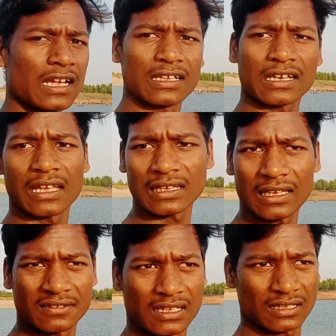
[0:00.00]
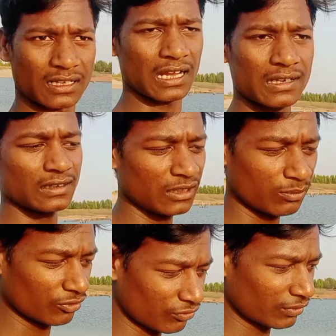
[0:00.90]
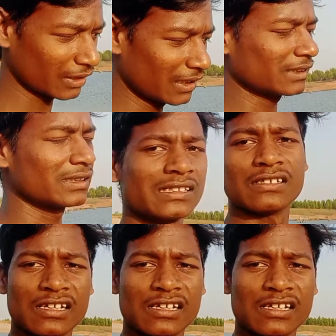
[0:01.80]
क्या दिखाएंगे इसके यार दिखाने के लिए बहुत कुछ है लेकिन